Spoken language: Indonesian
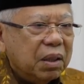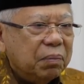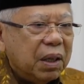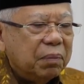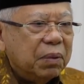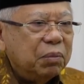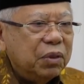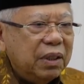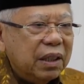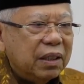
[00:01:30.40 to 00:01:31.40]
Bagi para
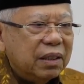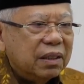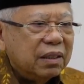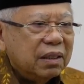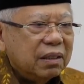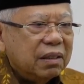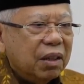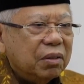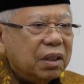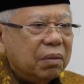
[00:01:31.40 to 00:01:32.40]
pemudik,
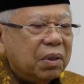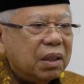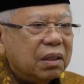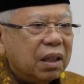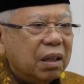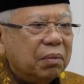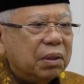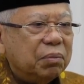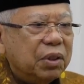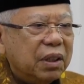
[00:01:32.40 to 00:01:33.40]
saya ucapkan
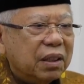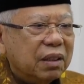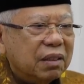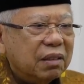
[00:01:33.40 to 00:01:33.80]
selamat mudik.